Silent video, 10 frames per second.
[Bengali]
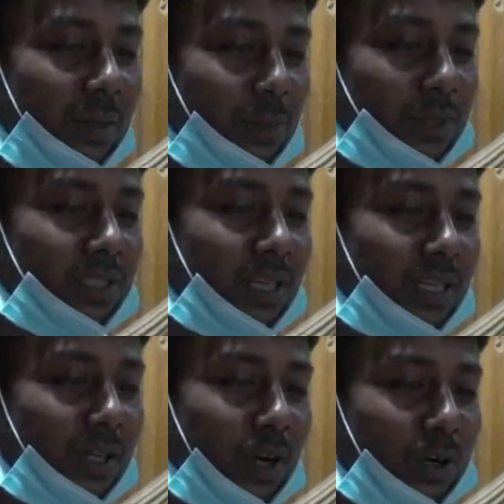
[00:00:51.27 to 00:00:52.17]
এই
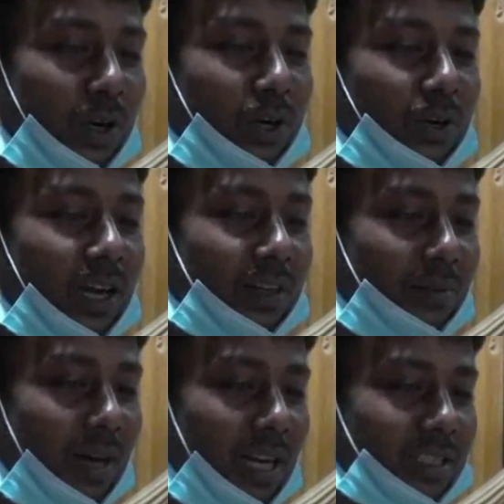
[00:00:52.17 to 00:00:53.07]
প্রতিষ্ঠানে লক্ষ লক্ষ
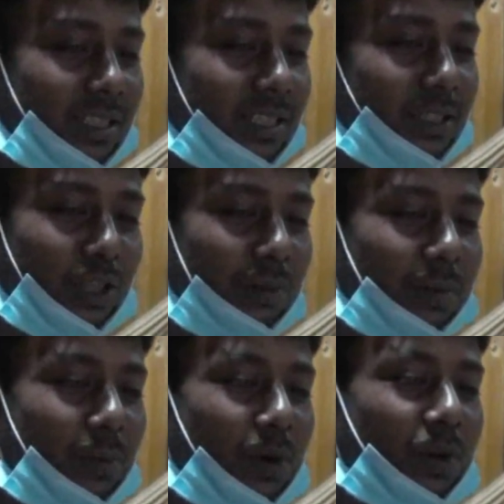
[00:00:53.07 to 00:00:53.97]
টাকার মাল আসে কিন্তু
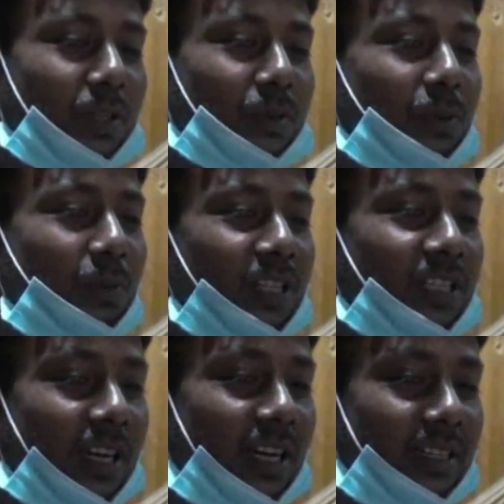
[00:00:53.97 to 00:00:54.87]
আমার পকেটে কোনো
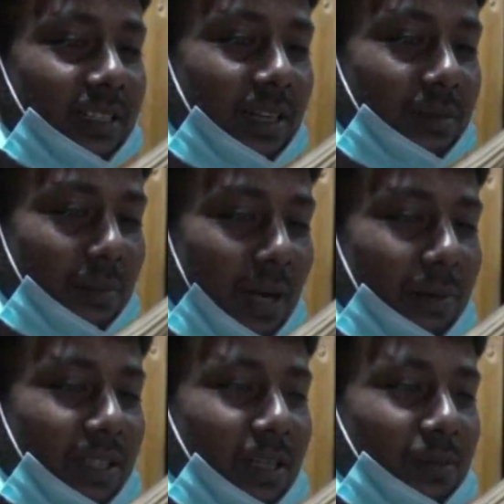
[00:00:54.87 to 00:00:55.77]
পয়সা নাই যে আমার বাল
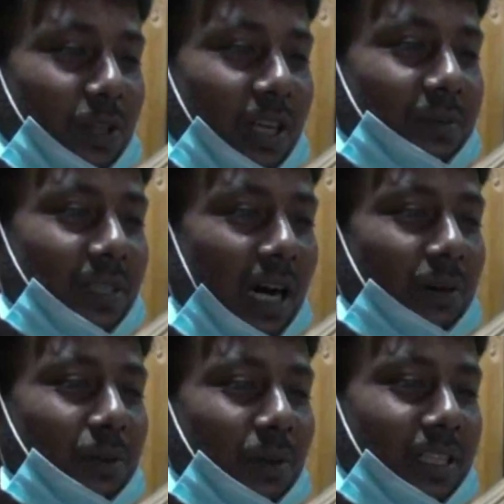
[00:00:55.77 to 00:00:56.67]
বাচ্চার মুখে আমি
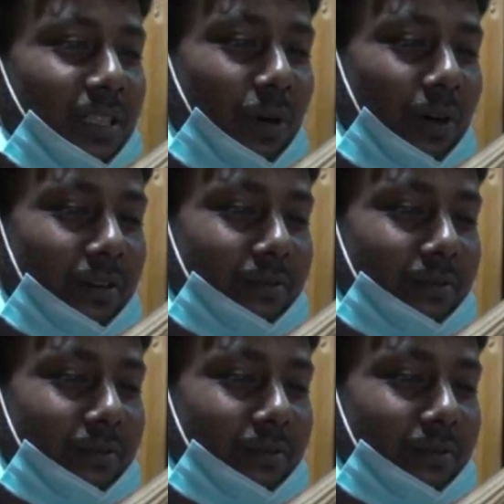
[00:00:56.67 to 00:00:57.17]
খাওয়ান তুলে দিব